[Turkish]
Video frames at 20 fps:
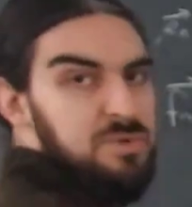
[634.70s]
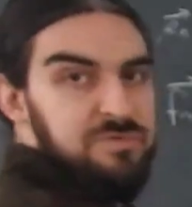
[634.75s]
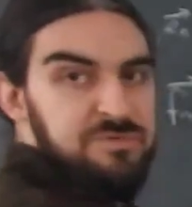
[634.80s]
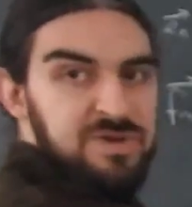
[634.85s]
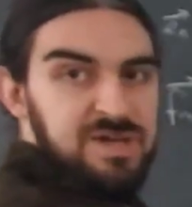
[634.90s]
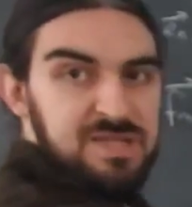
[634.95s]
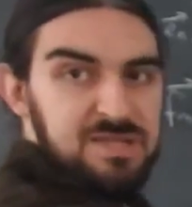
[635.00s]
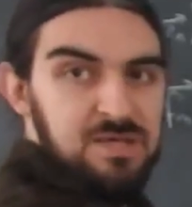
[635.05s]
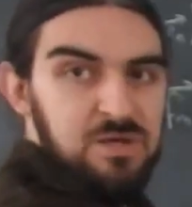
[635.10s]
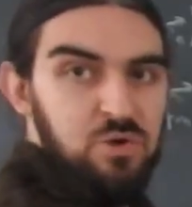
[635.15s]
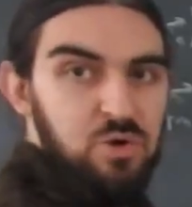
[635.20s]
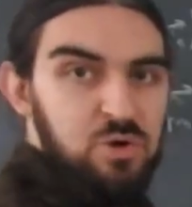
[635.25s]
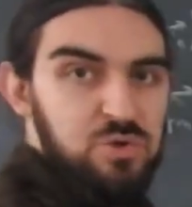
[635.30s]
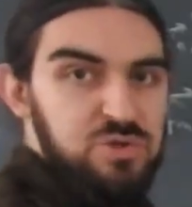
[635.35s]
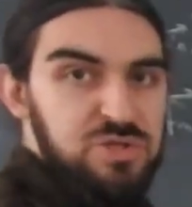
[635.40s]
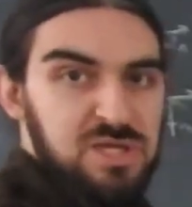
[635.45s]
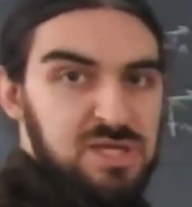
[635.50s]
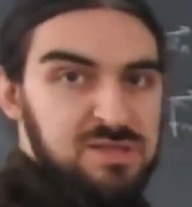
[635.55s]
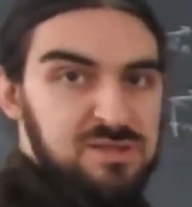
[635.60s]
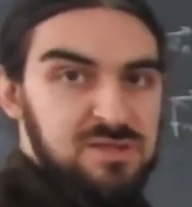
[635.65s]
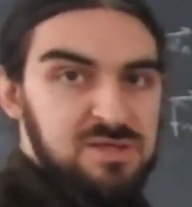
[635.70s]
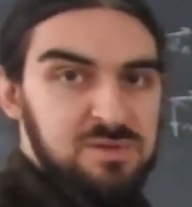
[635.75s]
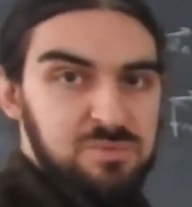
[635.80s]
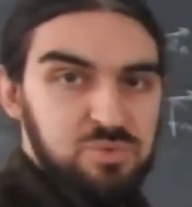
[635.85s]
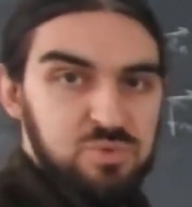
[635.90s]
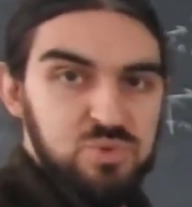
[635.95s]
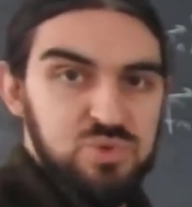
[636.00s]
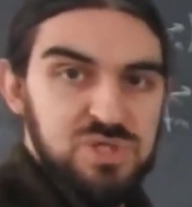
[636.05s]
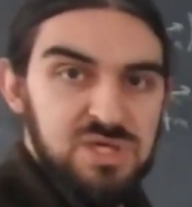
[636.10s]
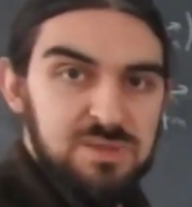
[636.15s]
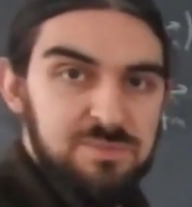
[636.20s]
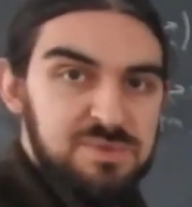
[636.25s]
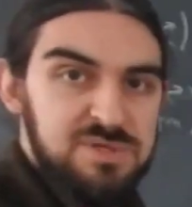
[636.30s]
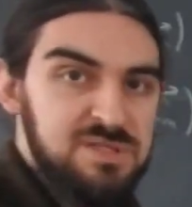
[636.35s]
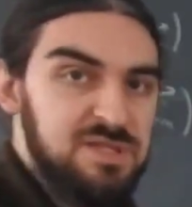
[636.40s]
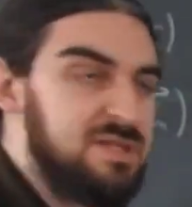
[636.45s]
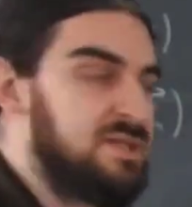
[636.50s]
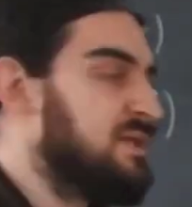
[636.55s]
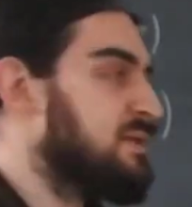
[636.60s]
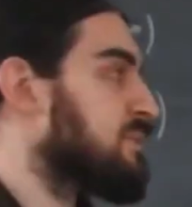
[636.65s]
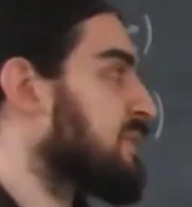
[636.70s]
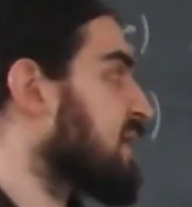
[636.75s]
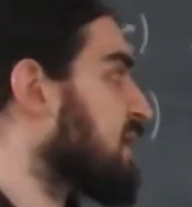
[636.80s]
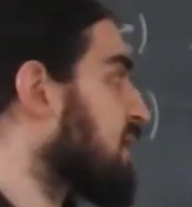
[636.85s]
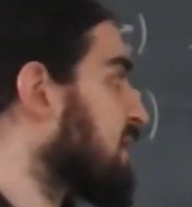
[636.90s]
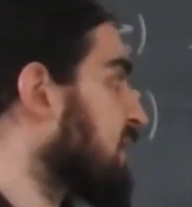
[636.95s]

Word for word: V'nin koordinatları bu C1 dediğimiz